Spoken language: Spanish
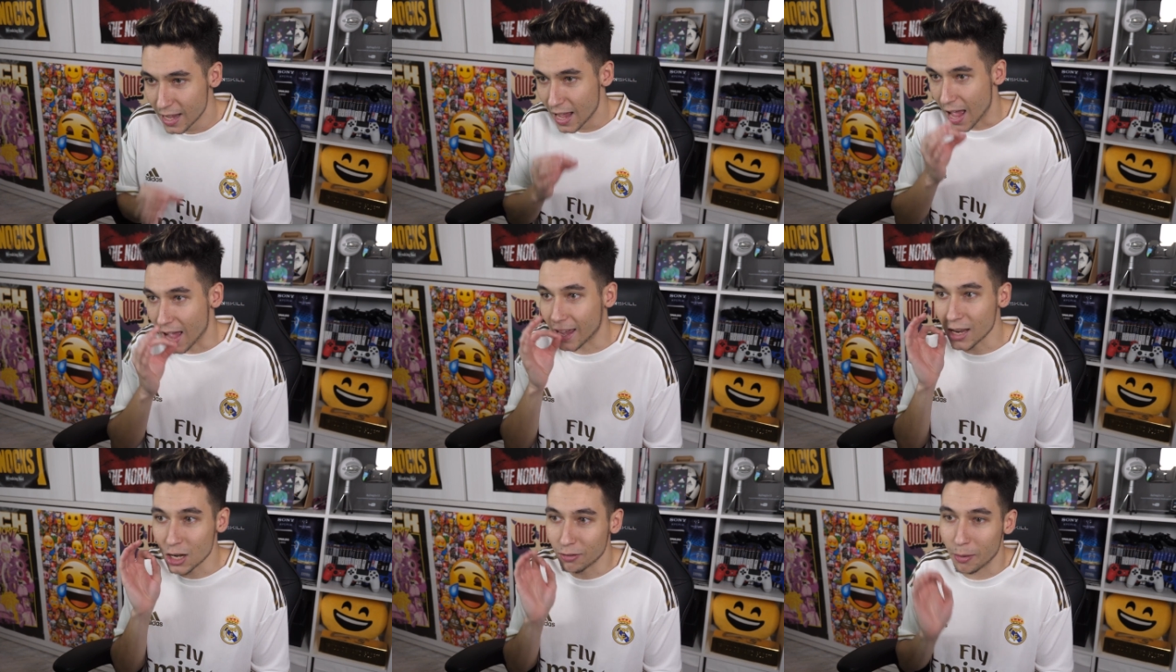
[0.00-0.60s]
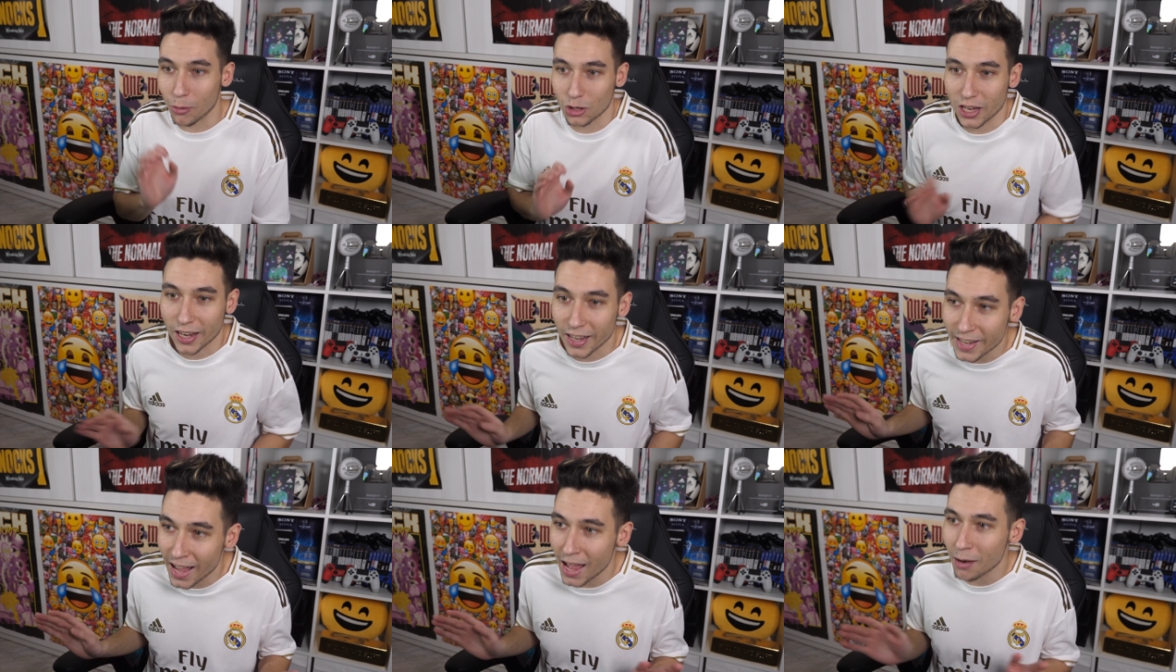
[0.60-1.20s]
aquí no vamos a
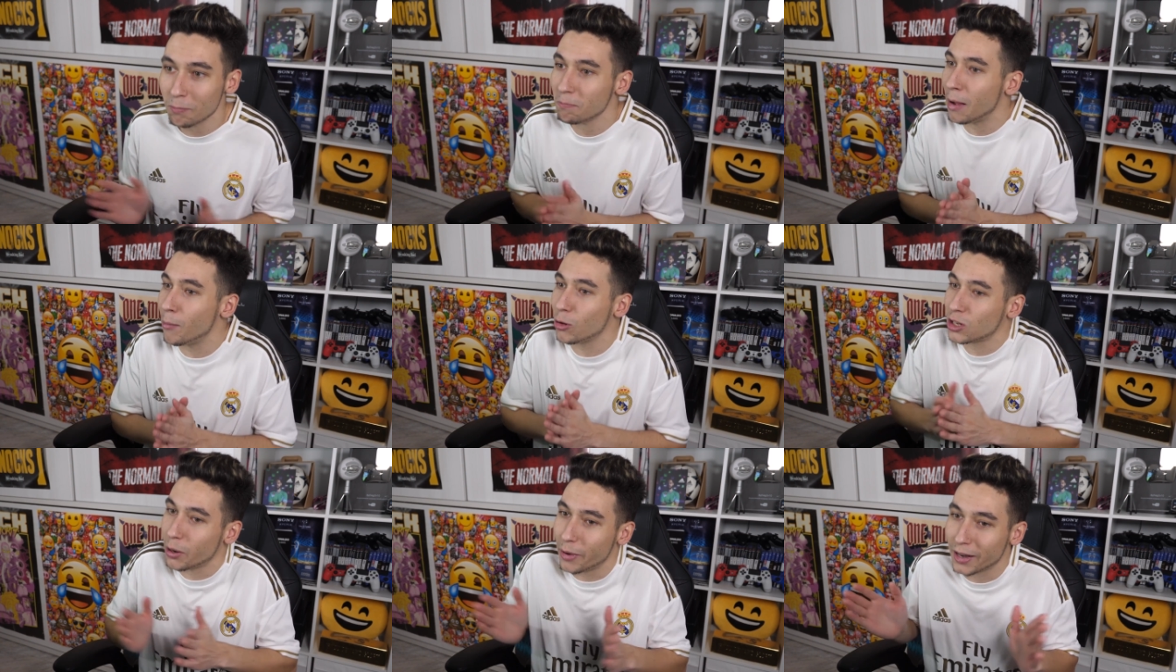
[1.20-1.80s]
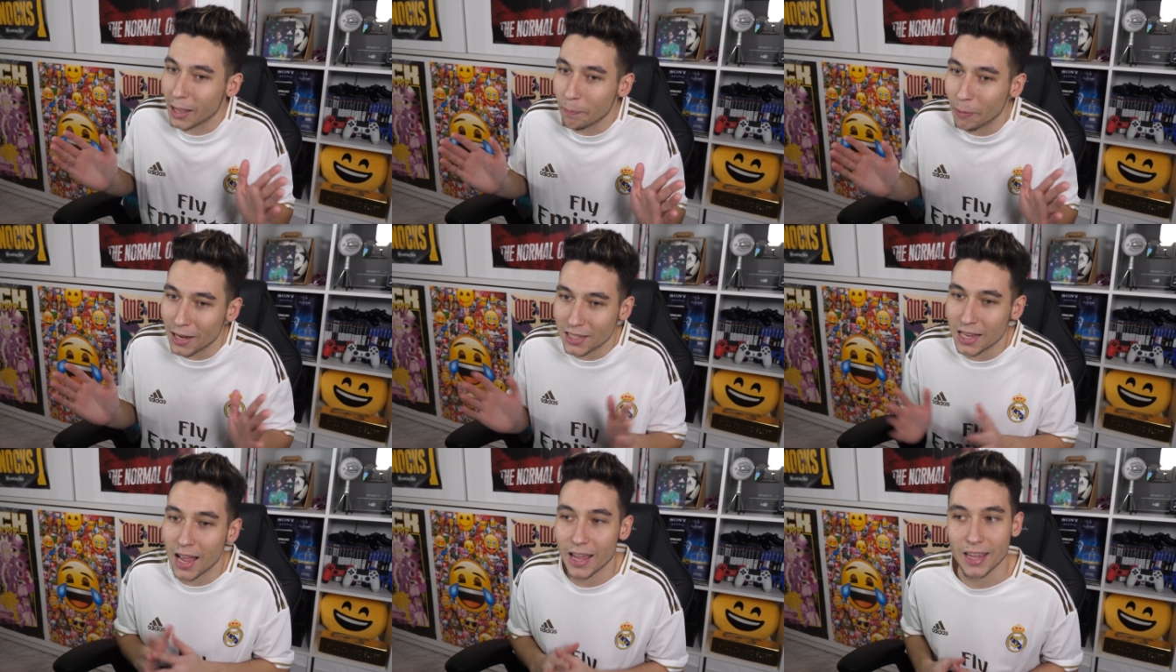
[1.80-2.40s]
callar, vamos a ver qué
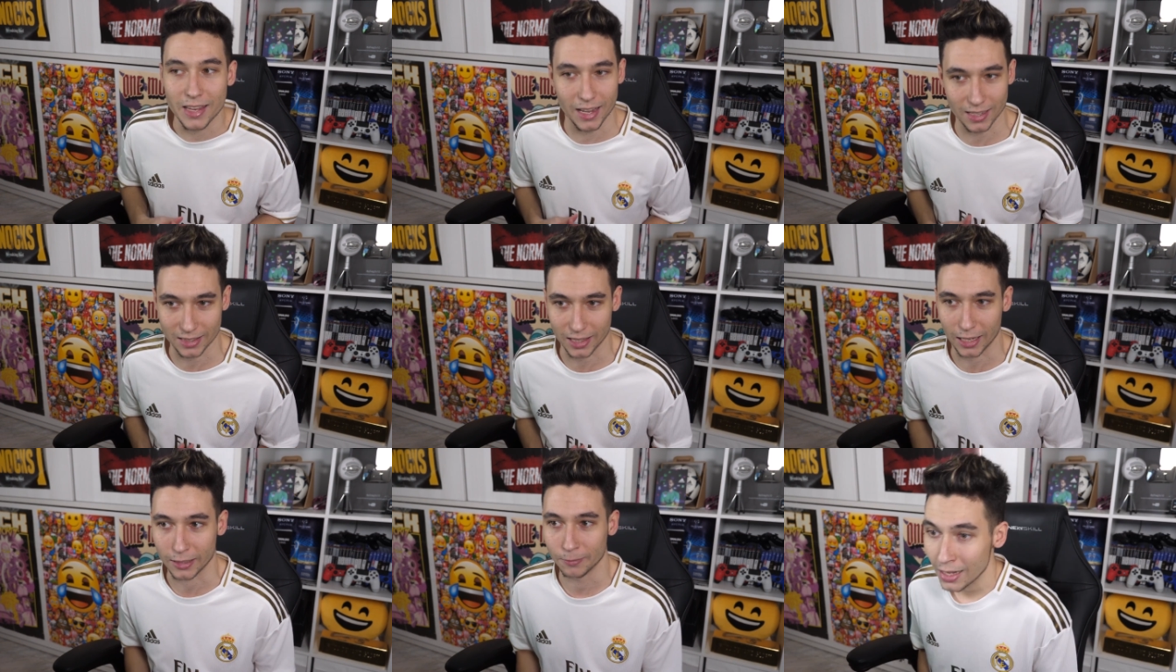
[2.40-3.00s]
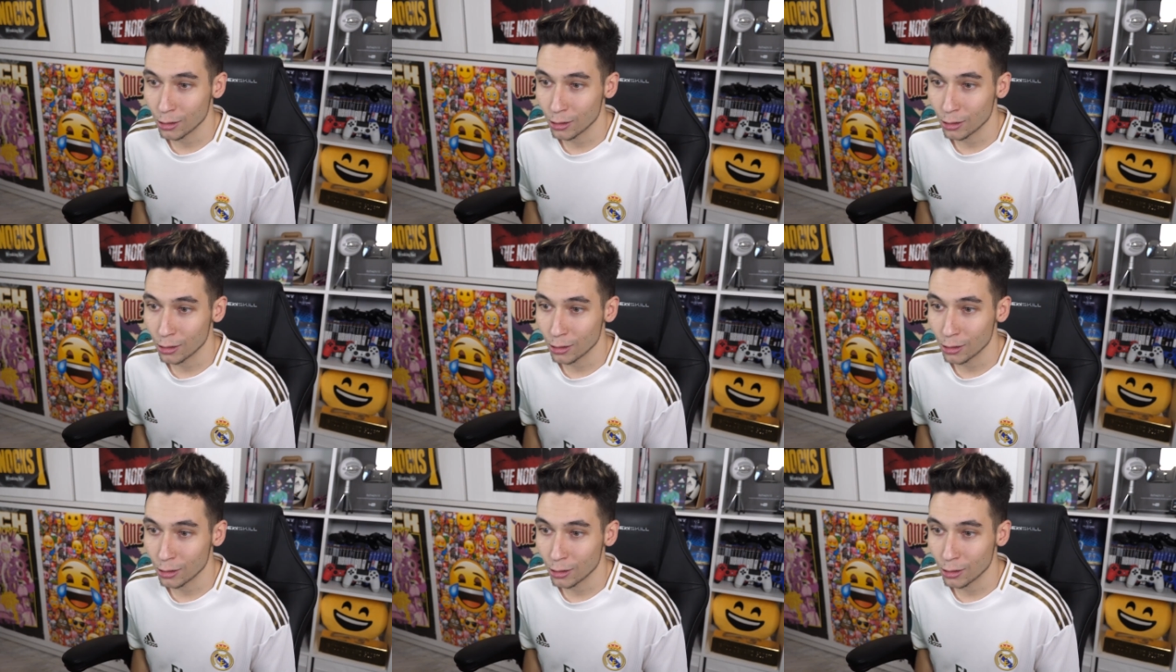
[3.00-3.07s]
pasa y ya está.